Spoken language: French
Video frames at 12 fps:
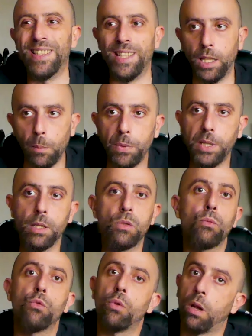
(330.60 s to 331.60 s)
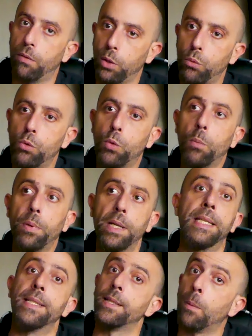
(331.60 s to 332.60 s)
cette application sur un véhicule
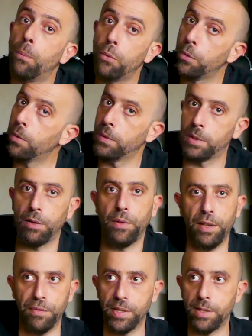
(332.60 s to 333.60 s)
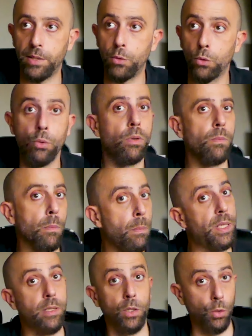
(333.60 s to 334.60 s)
complet, ça peut s'avérer fastidieux,
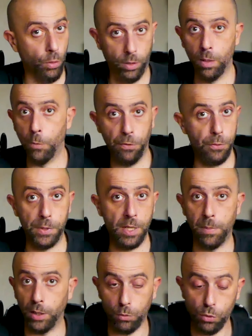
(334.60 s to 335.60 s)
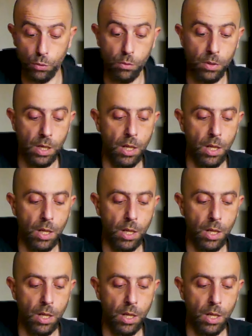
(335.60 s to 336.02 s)
mais c'est totalement faisable, attention.